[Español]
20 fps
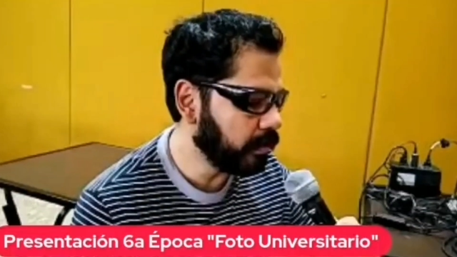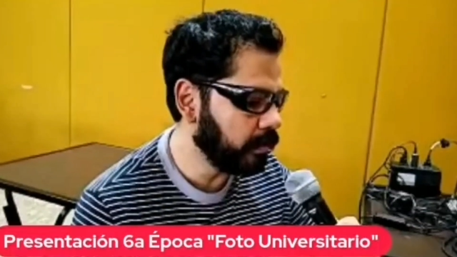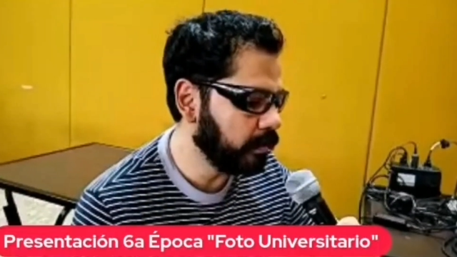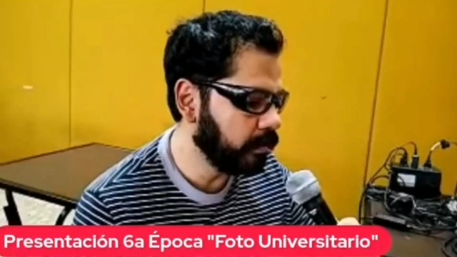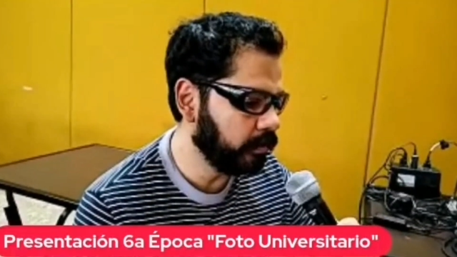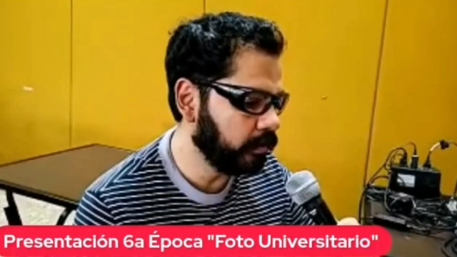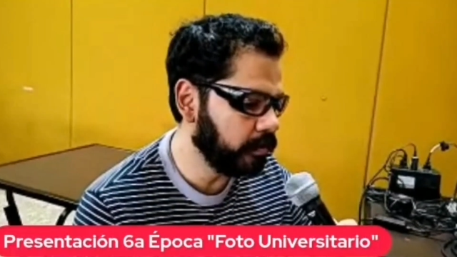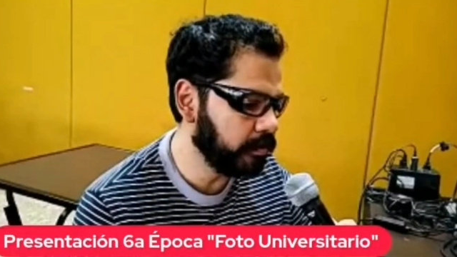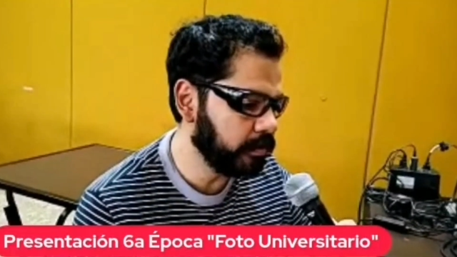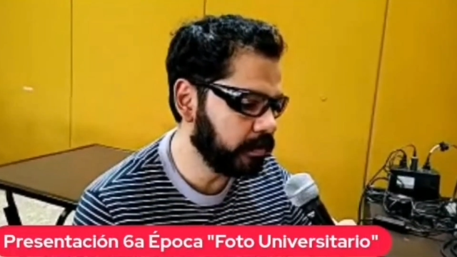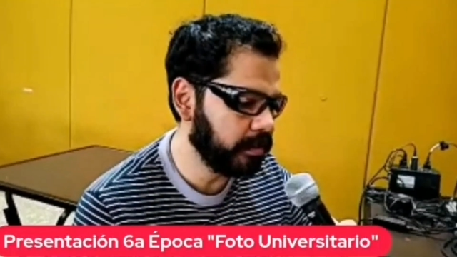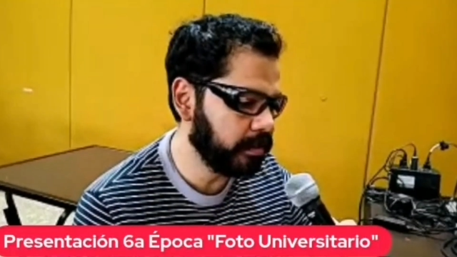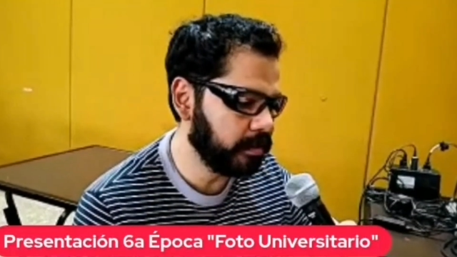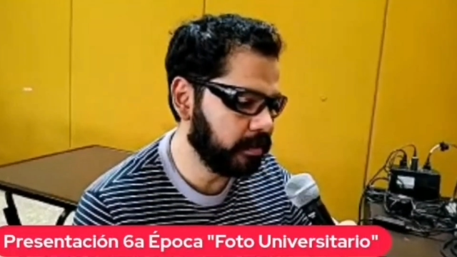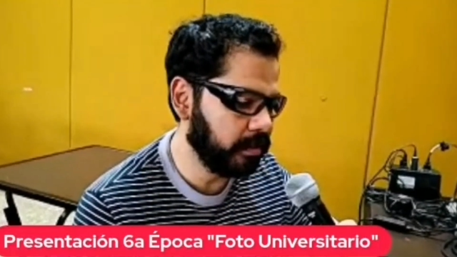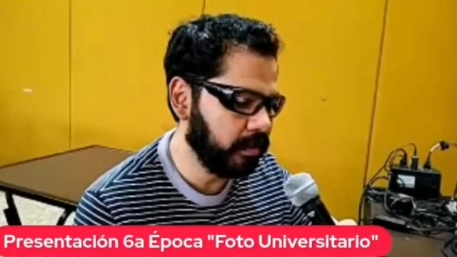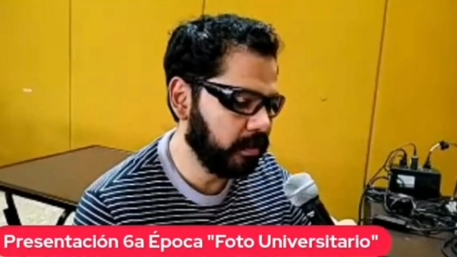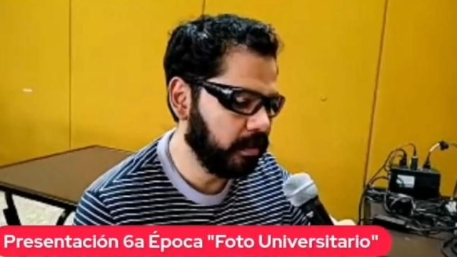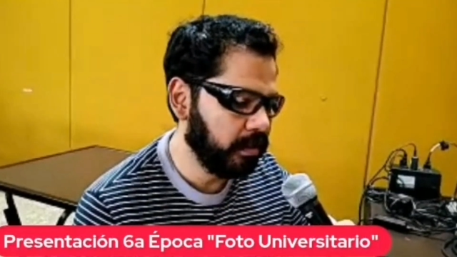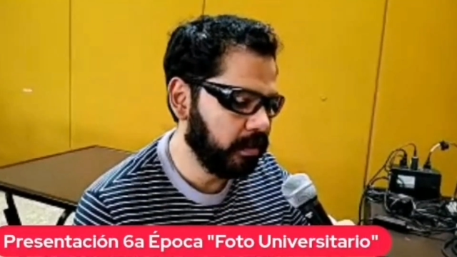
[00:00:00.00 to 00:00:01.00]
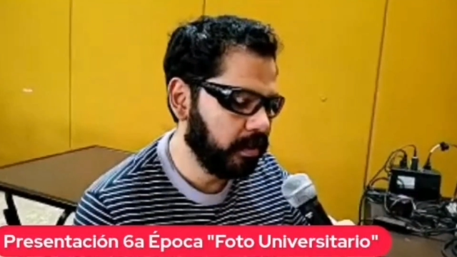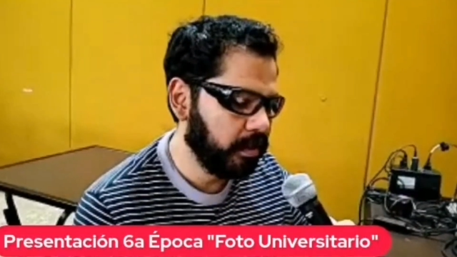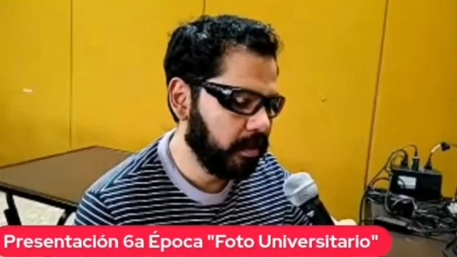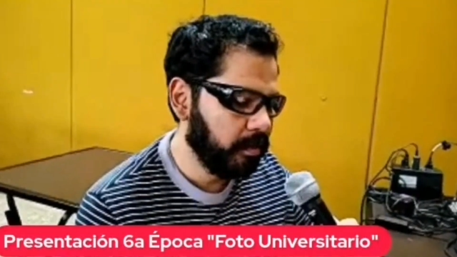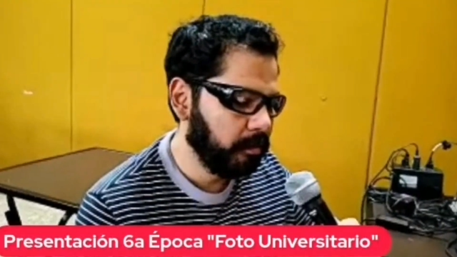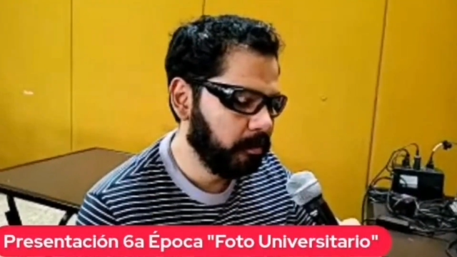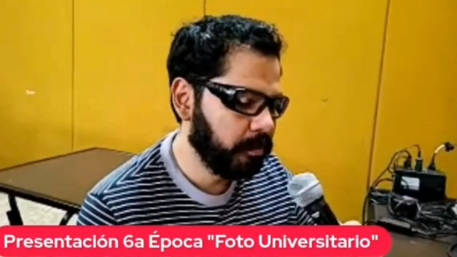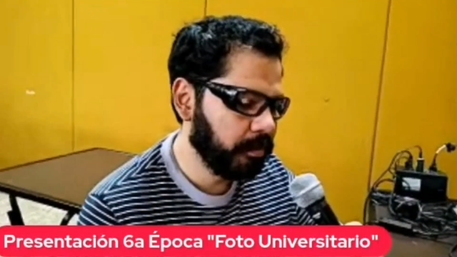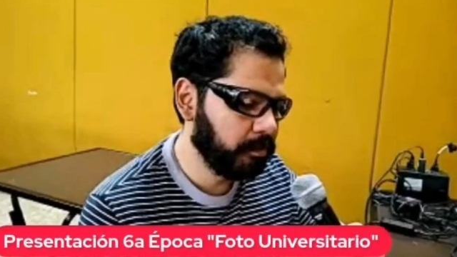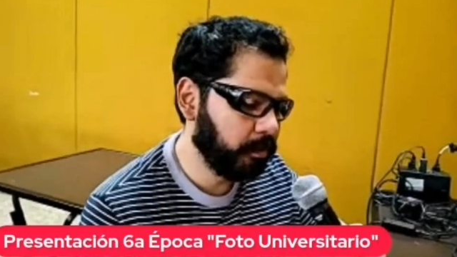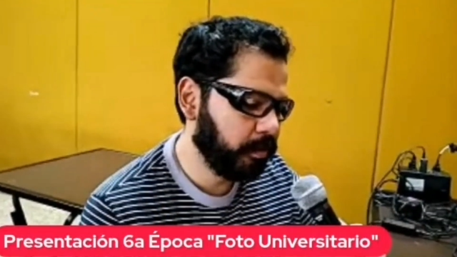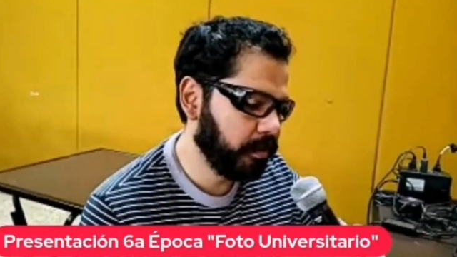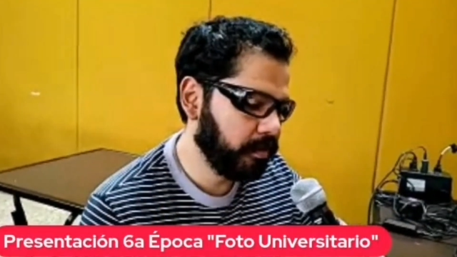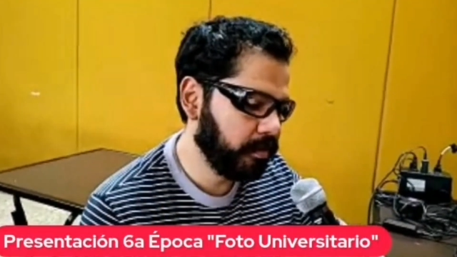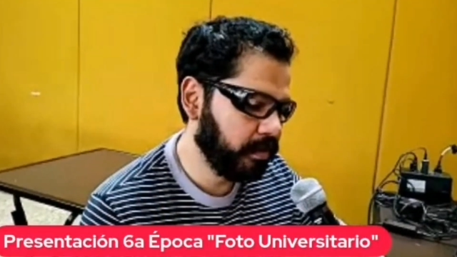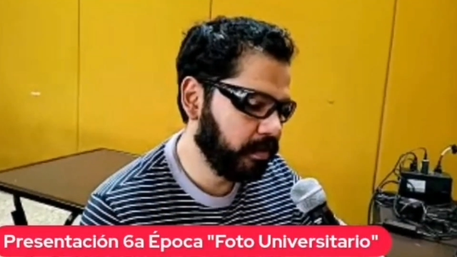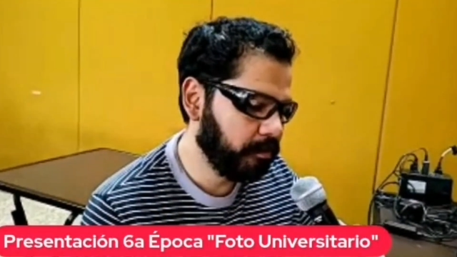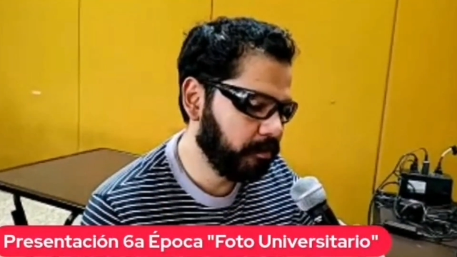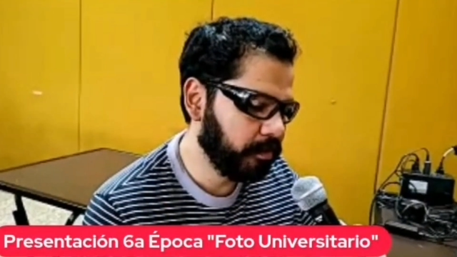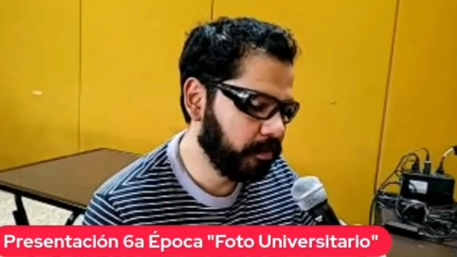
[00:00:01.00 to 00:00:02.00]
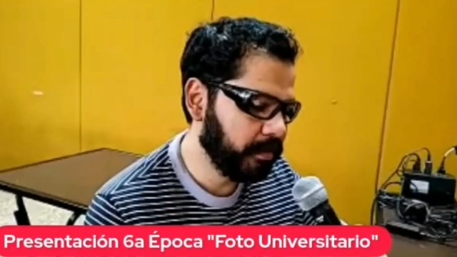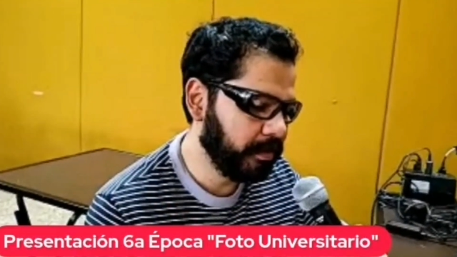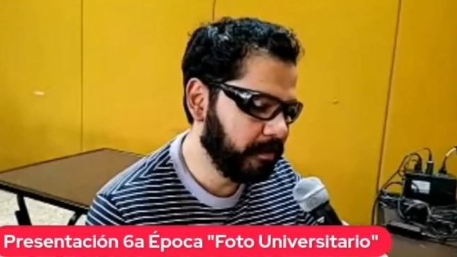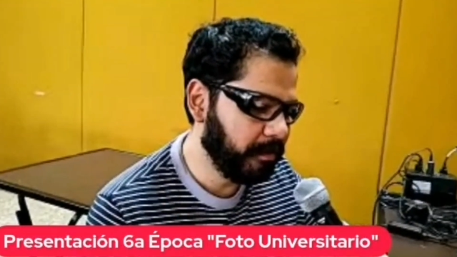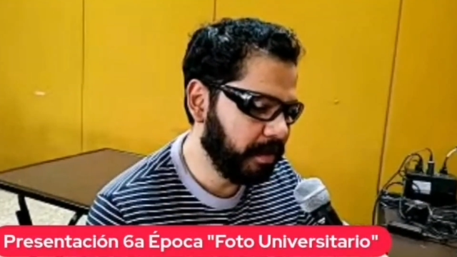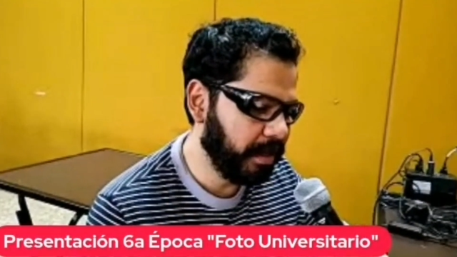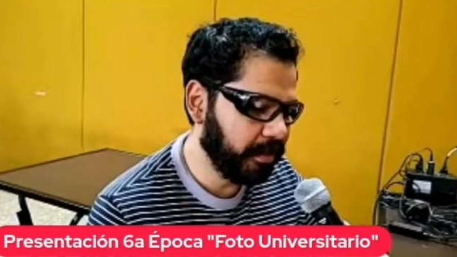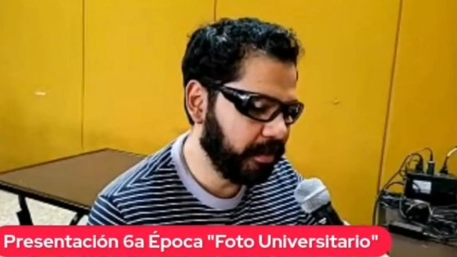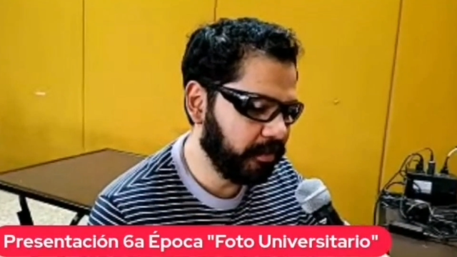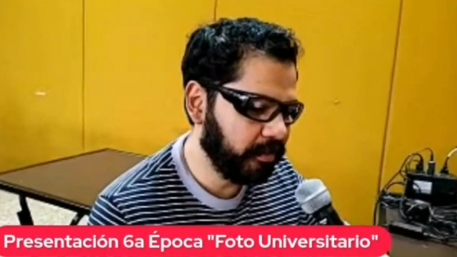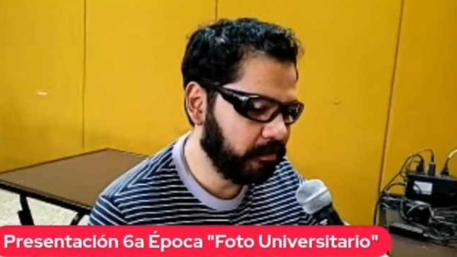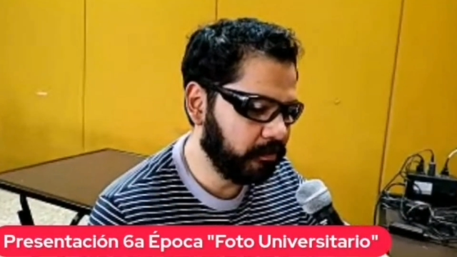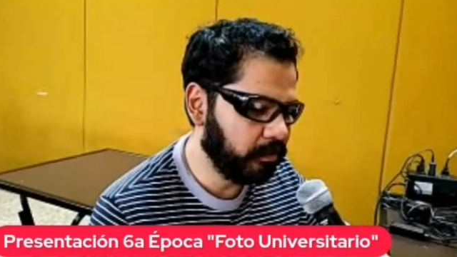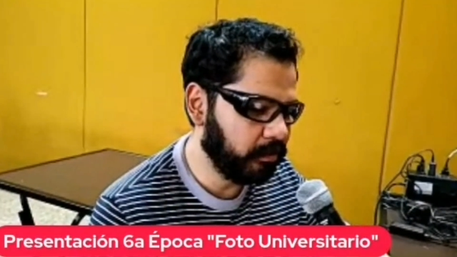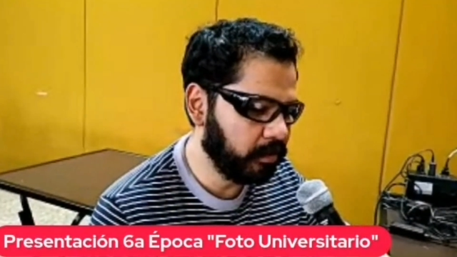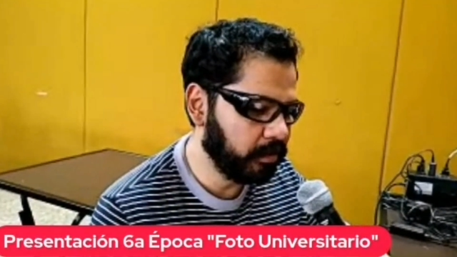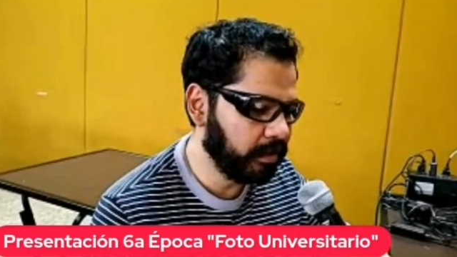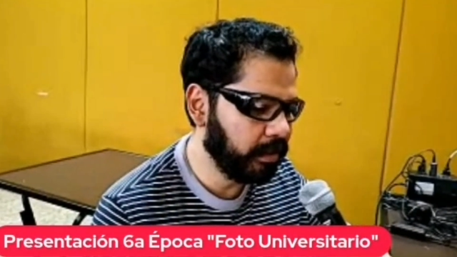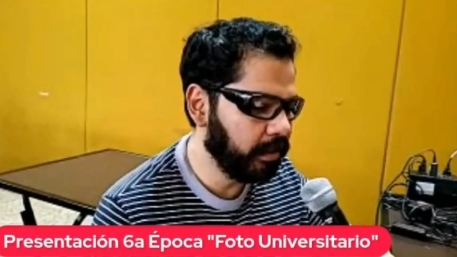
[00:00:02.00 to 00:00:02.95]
Entonces, pues por eso le puse My New World.